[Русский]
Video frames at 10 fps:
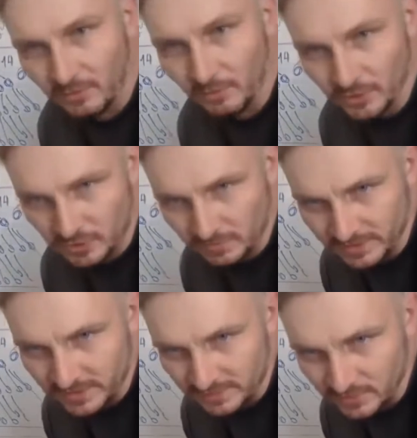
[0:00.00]
очень
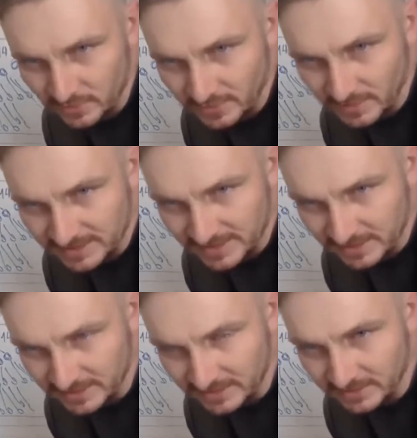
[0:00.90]
быстро все это
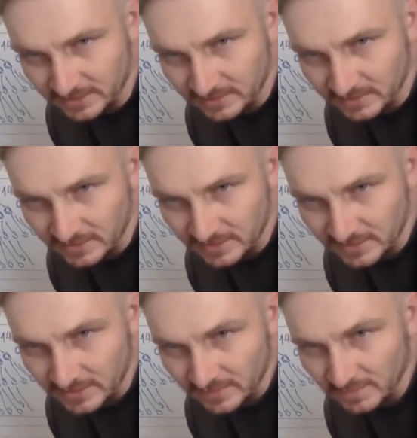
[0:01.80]
происходить.
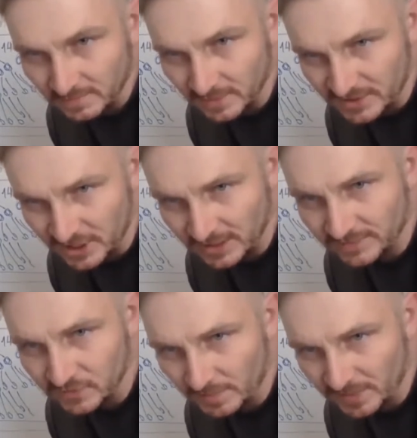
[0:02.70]

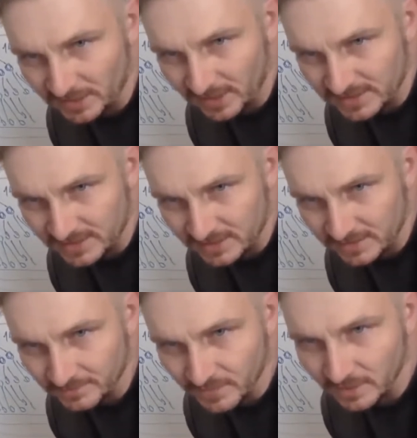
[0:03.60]
Площадок всего 15.
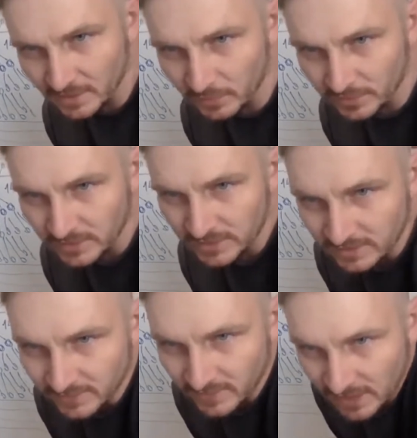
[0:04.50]
Работа с
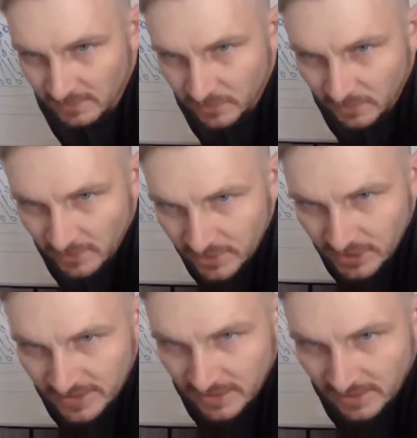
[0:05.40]
рефералами только
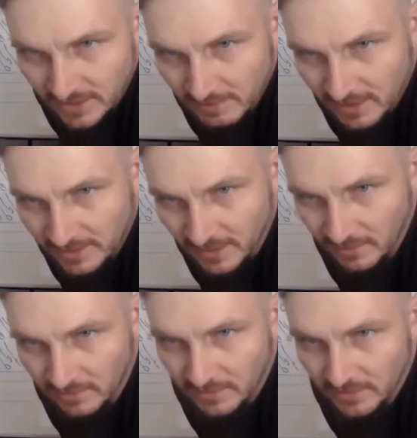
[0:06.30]
через
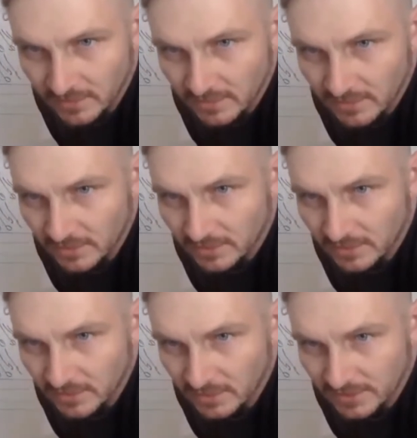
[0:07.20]
телеграм-канал.
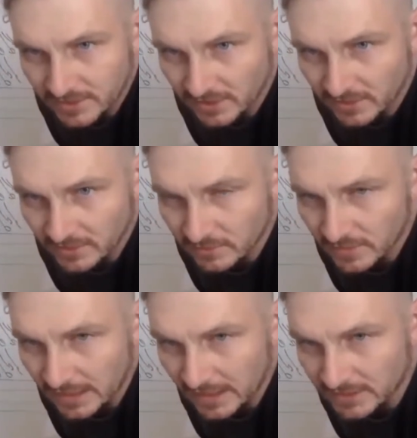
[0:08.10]
А, Александр, ну
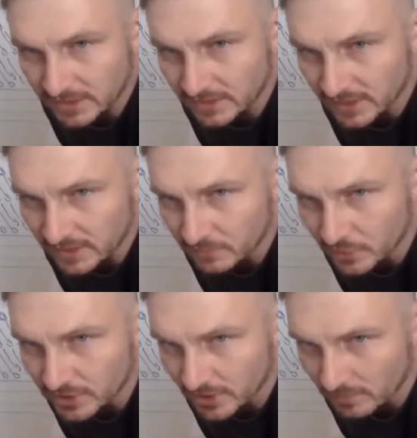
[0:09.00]
вы как хотите, так и
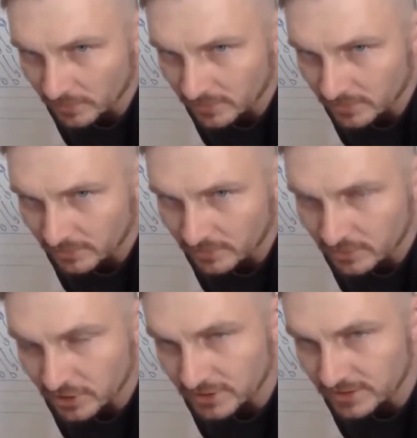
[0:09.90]
можете работать.
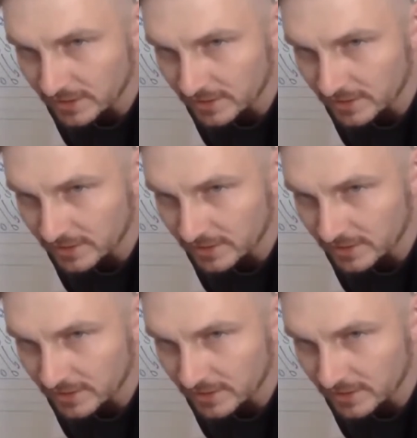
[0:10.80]
Хоть через